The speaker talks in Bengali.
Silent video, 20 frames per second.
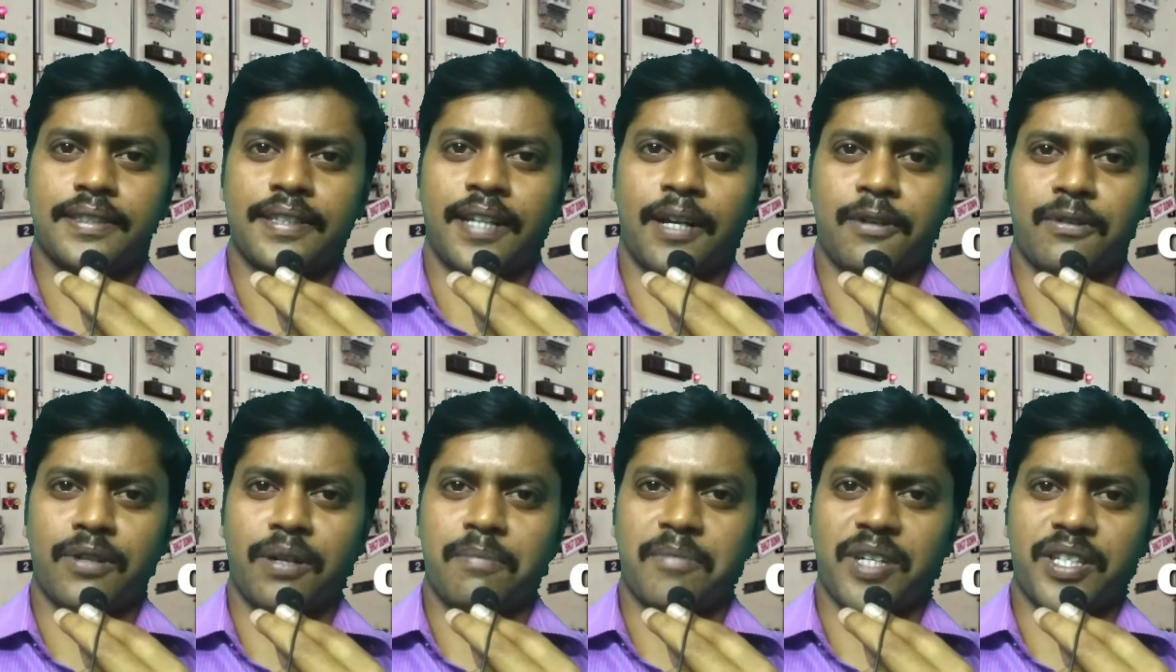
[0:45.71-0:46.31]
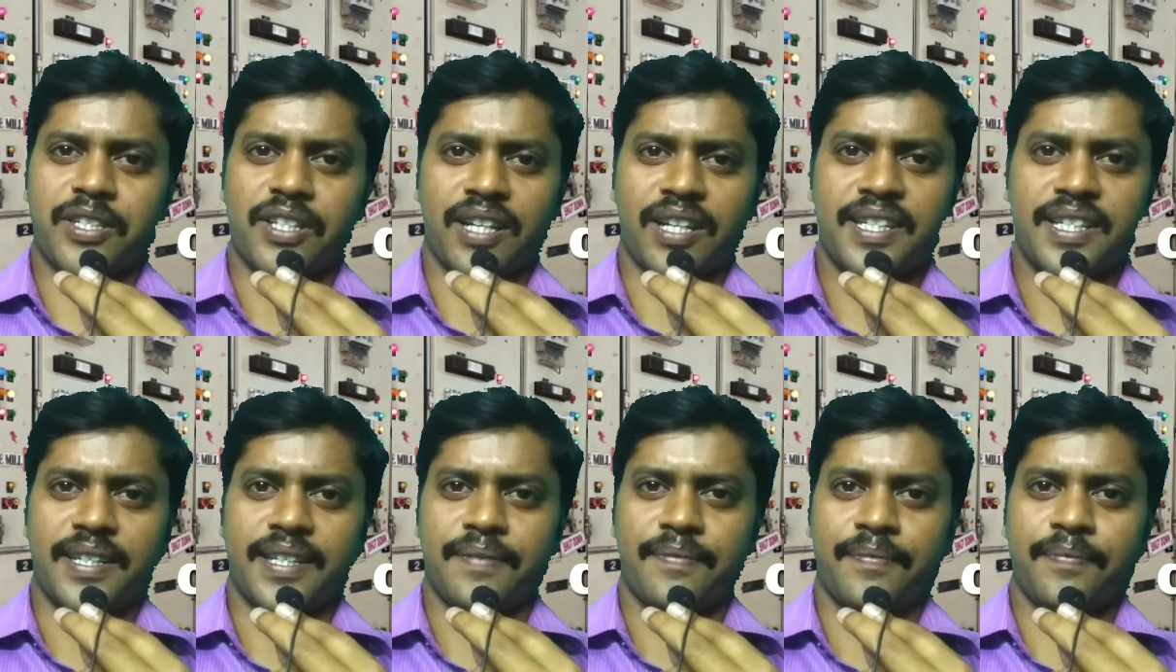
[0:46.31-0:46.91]
কারণ আমরা জানি
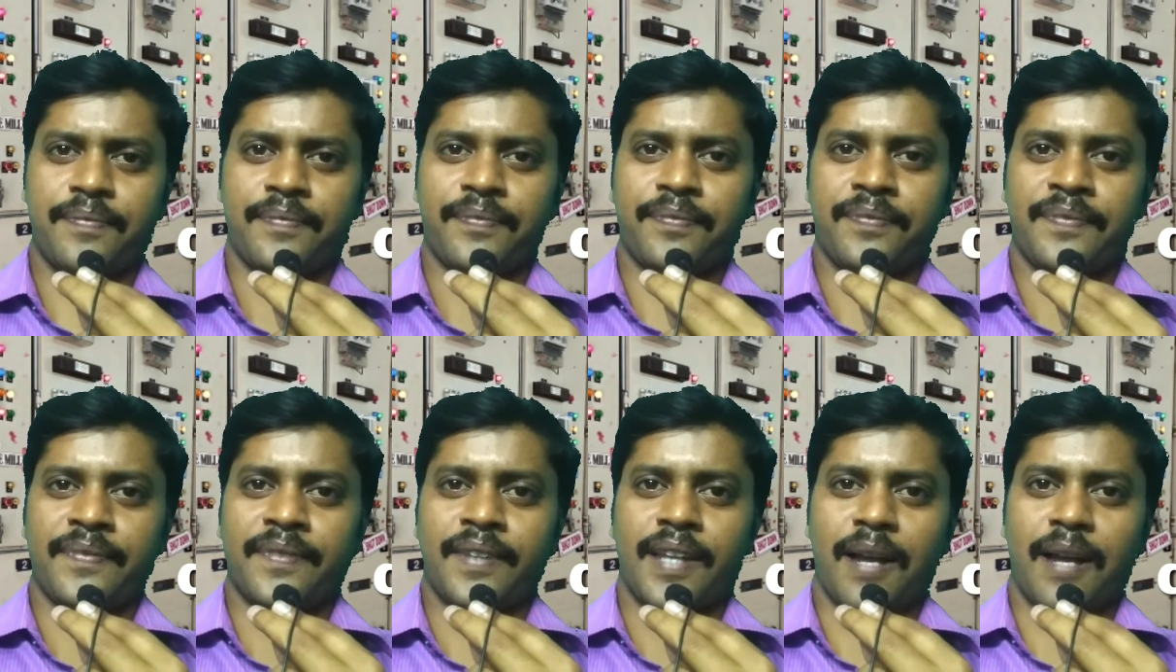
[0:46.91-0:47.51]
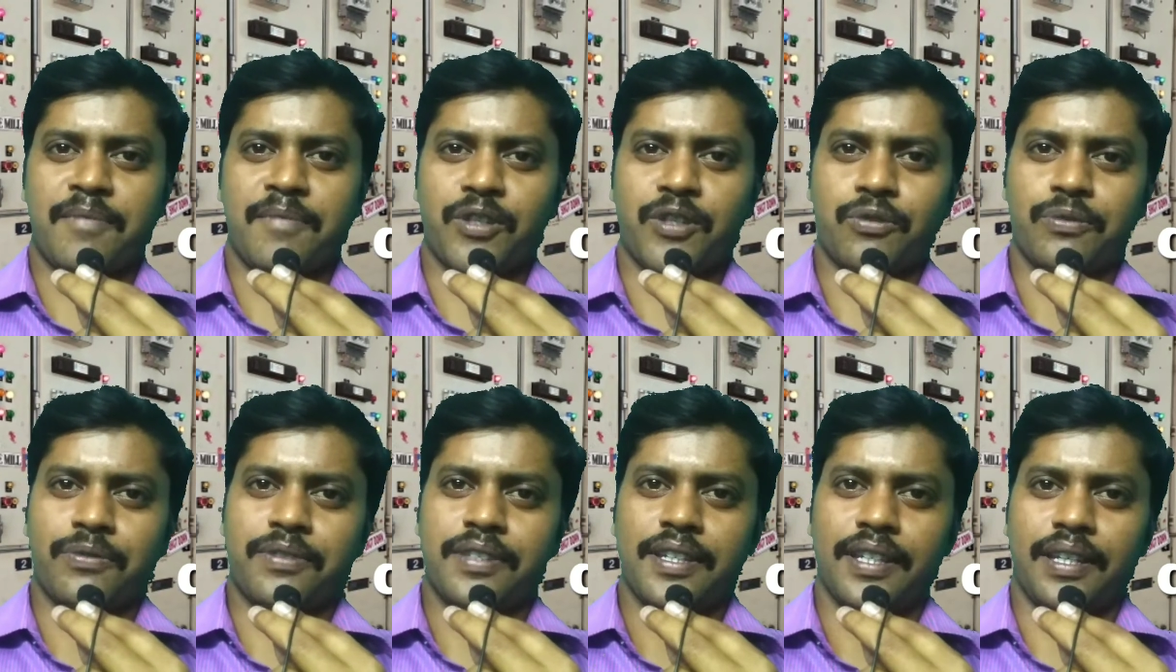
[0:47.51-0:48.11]
আমরা
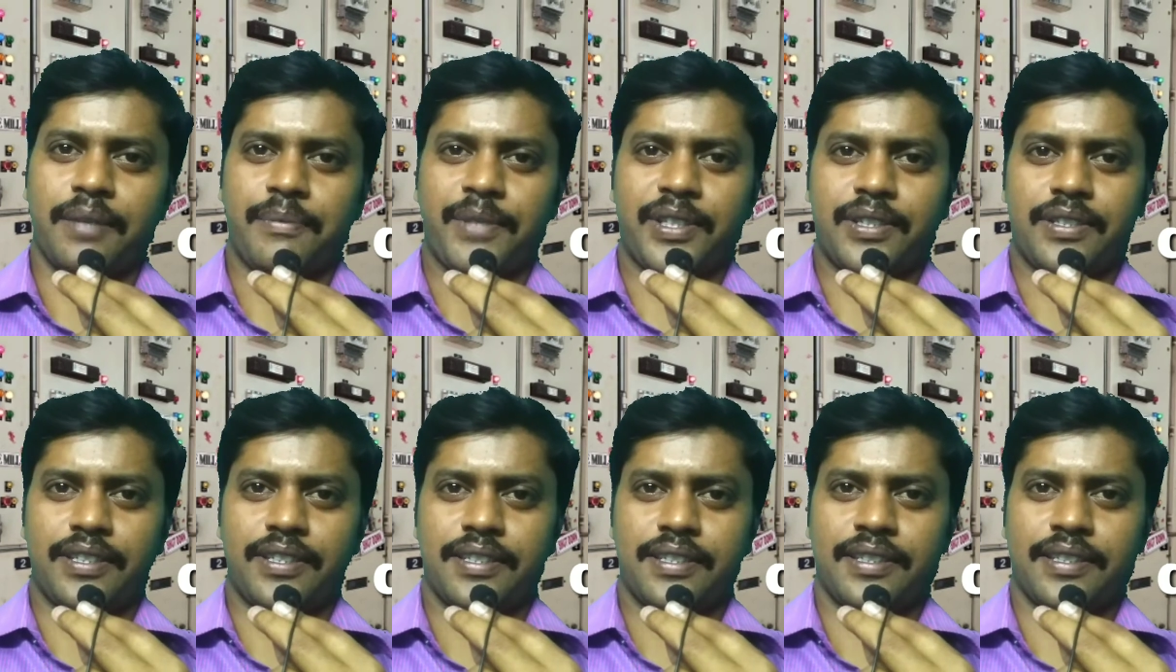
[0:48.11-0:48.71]
যুদ্ধে নেমেছি